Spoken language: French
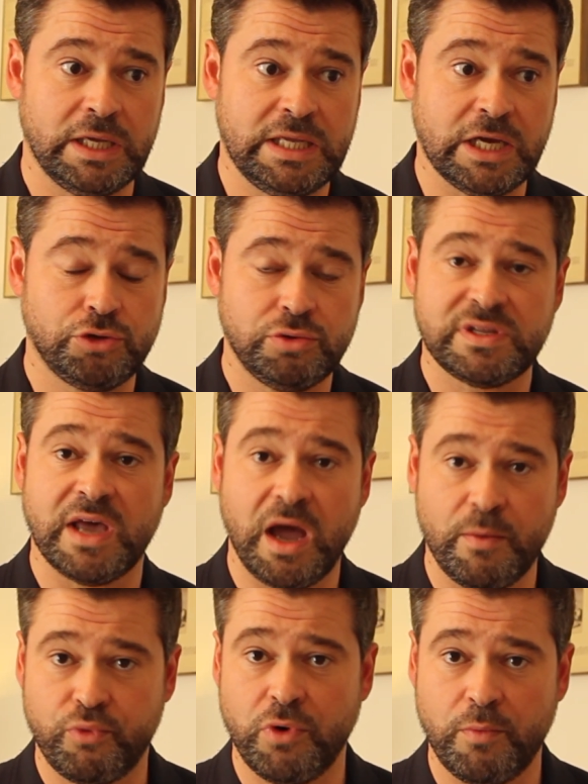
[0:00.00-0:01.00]
Il y a juste
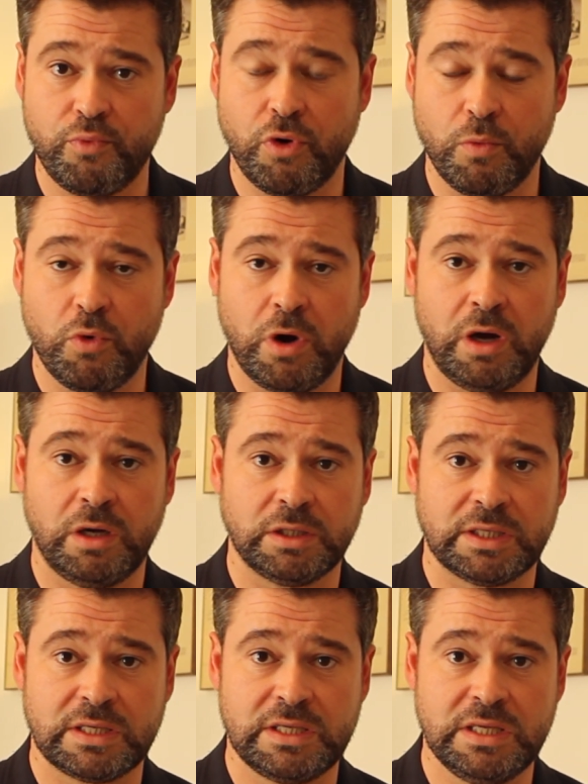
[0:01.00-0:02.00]
un point pour
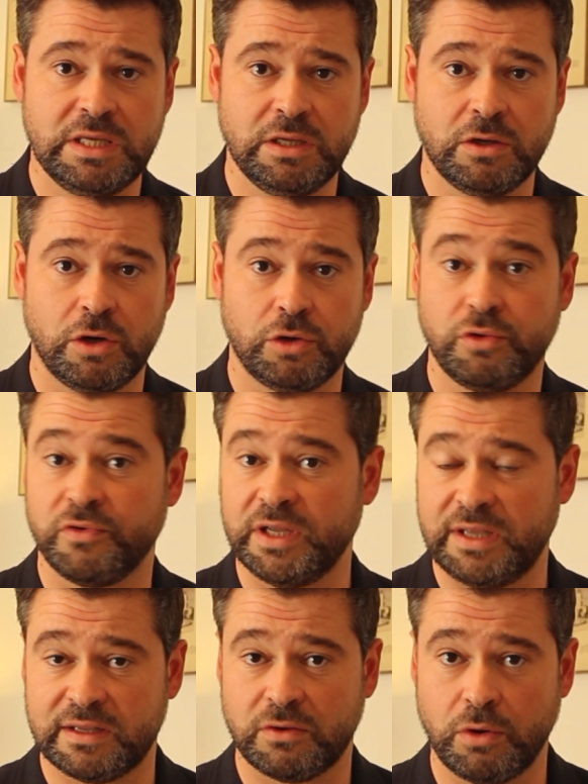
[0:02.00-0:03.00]
moi qui euh,
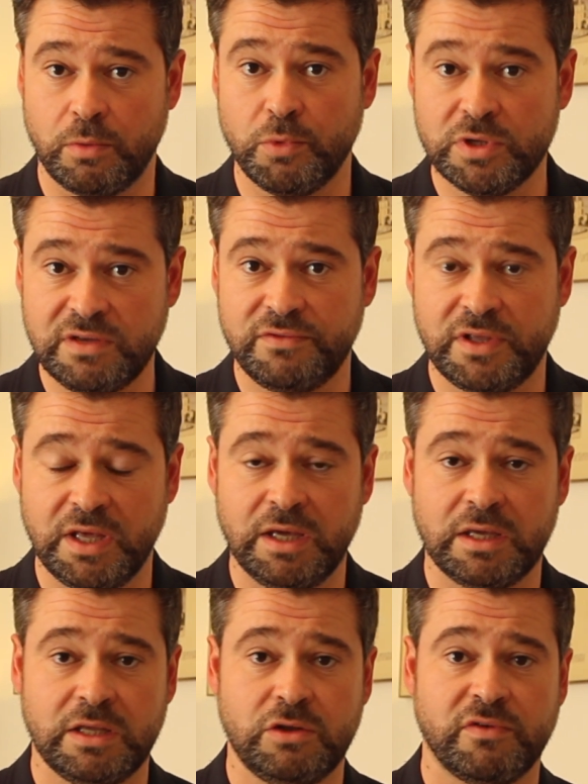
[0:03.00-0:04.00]
devrait être
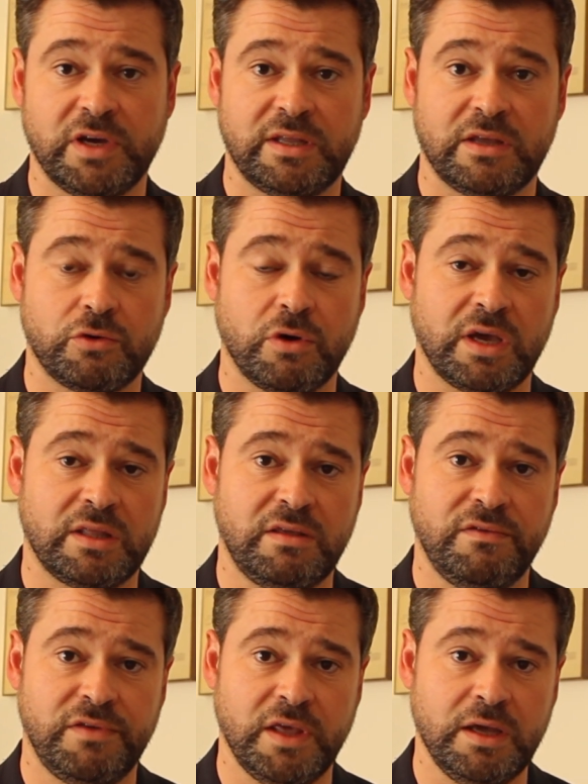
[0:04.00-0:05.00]
modifié, qui devrait être
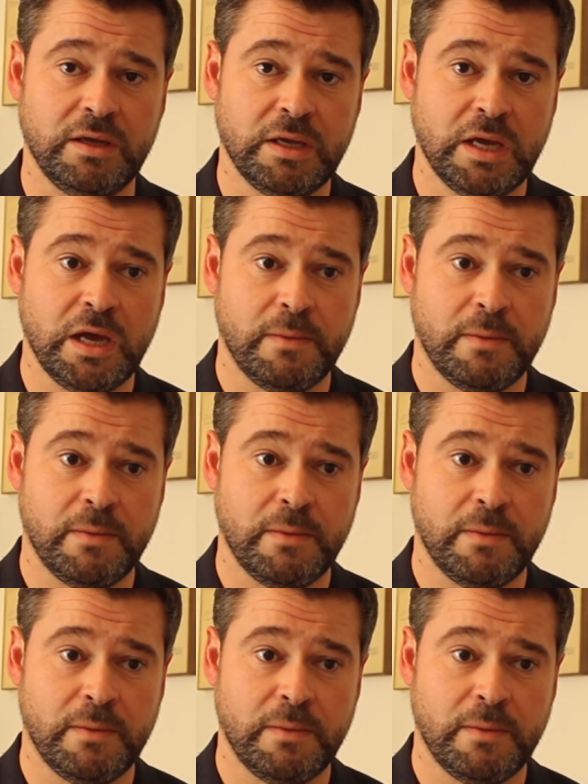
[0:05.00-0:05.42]
rectifié,